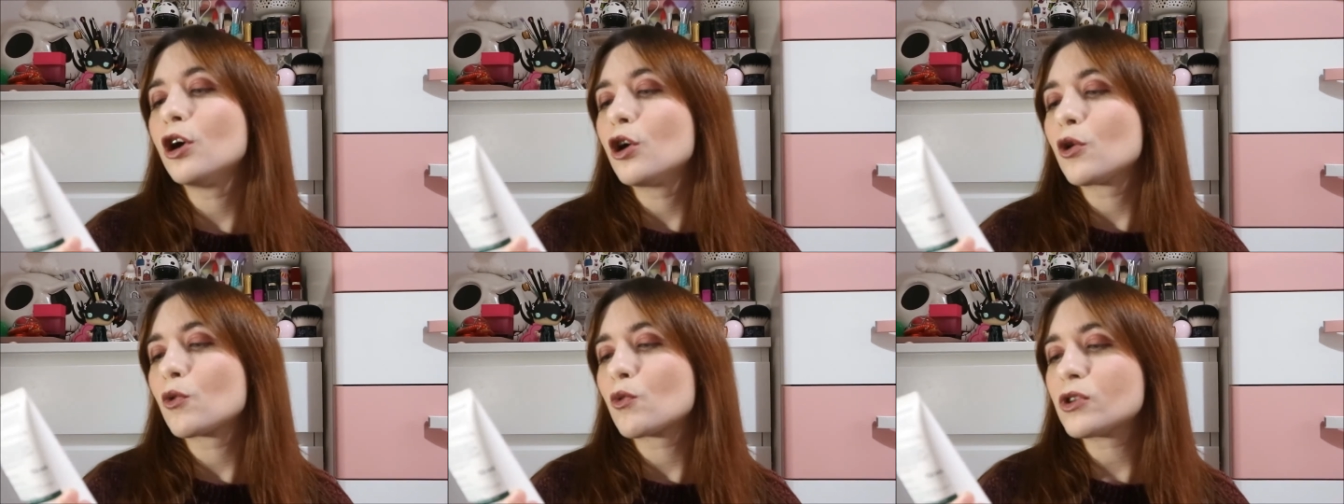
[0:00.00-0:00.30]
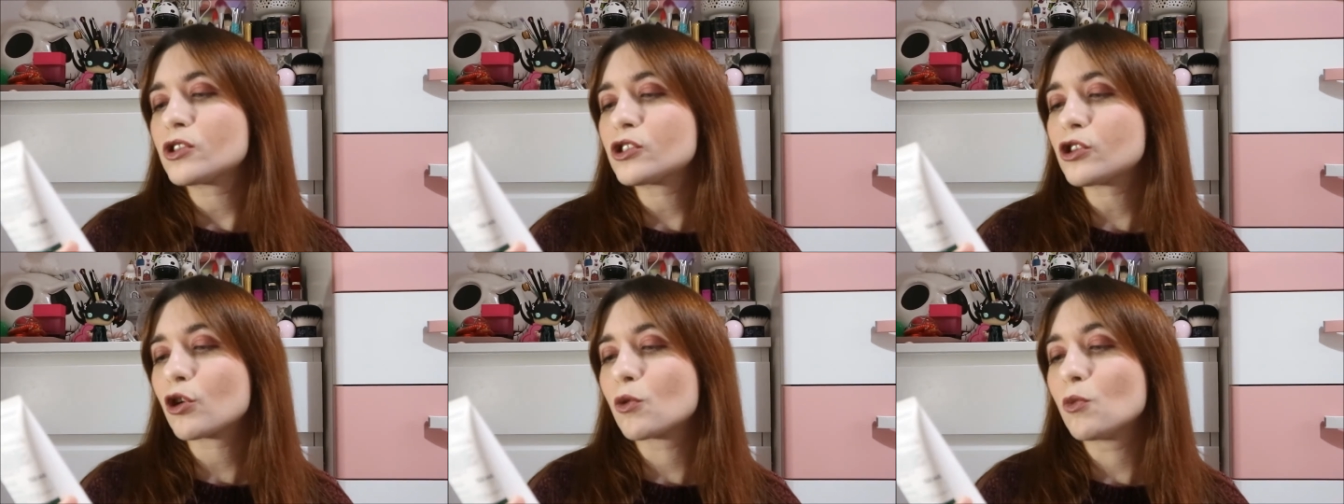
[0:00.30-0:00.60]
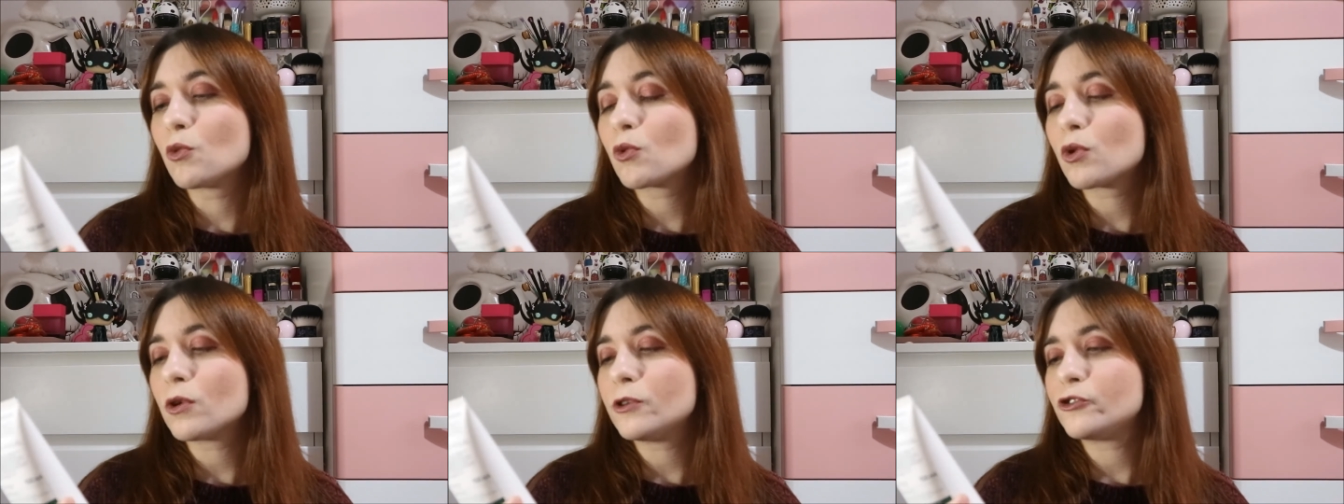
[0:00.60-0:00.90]
Questo
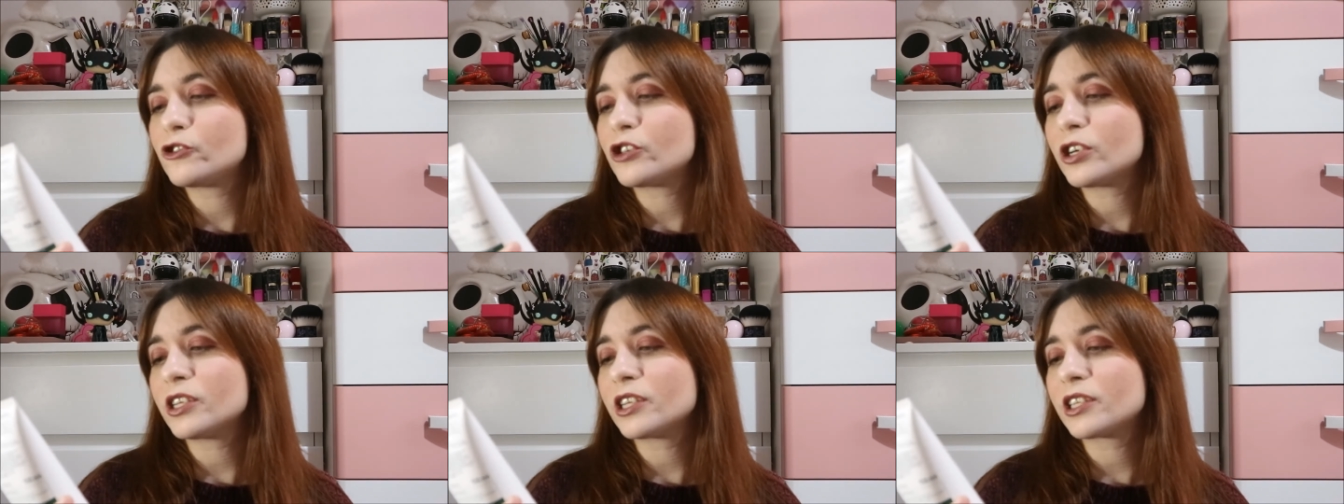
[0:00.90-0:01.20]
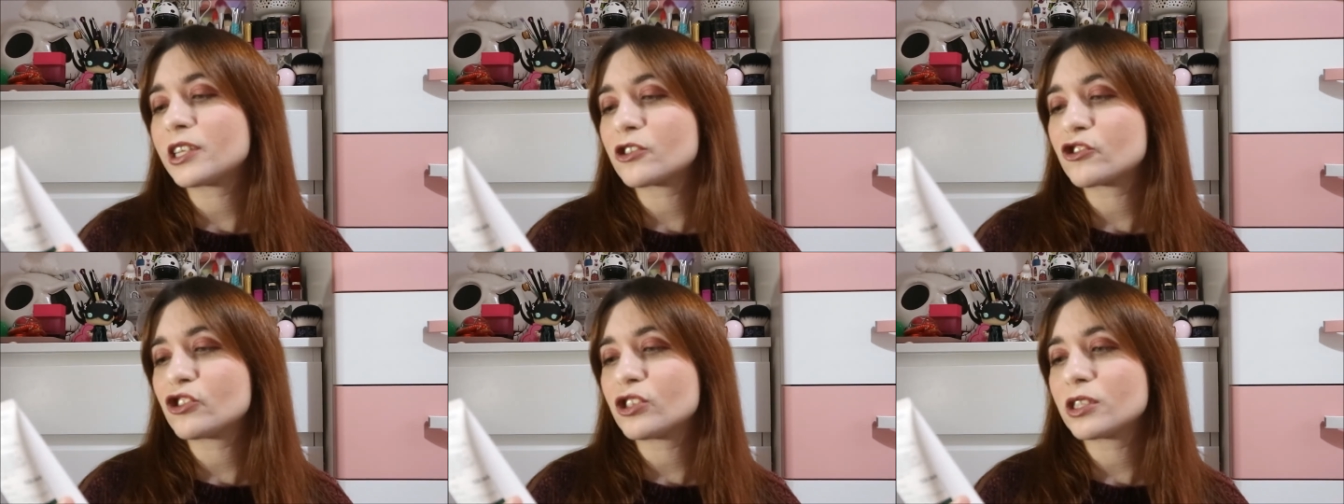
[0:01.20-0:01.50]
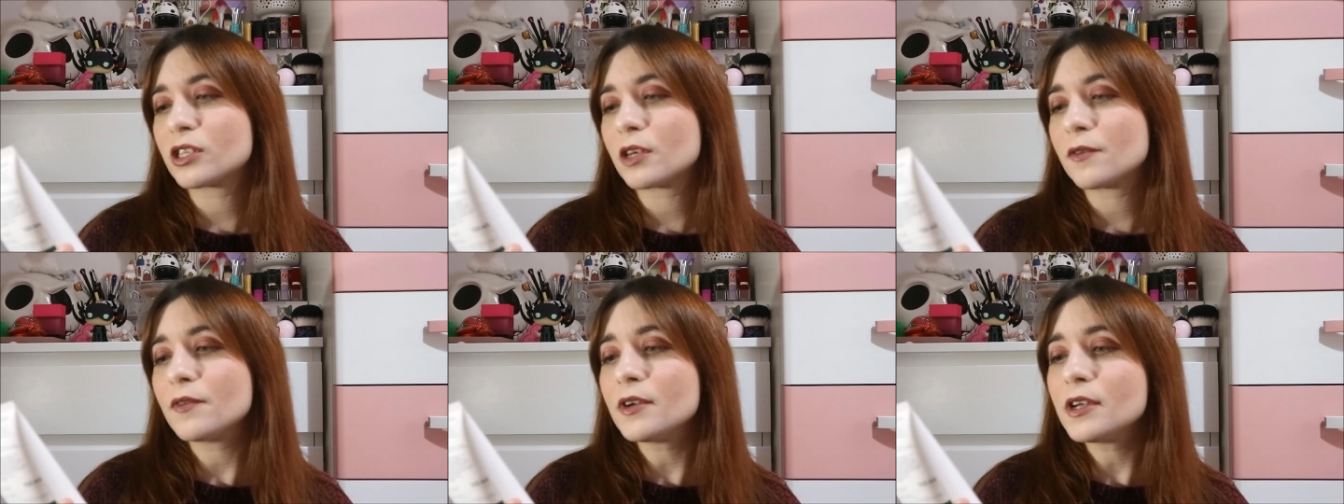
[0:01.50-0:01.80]
comunque è un gel
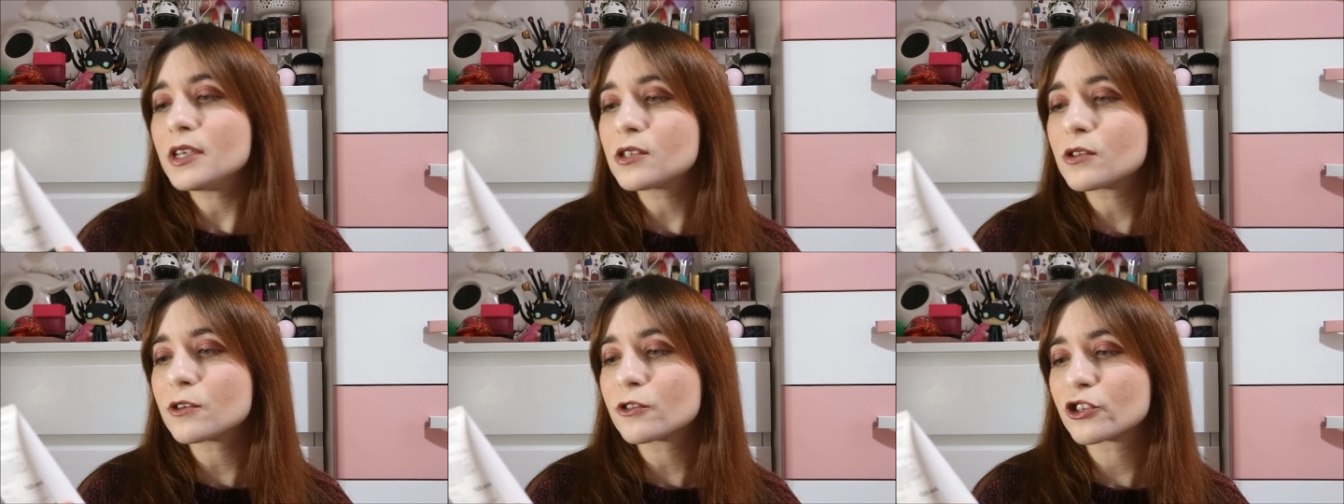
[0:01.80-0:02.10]
detergente viso,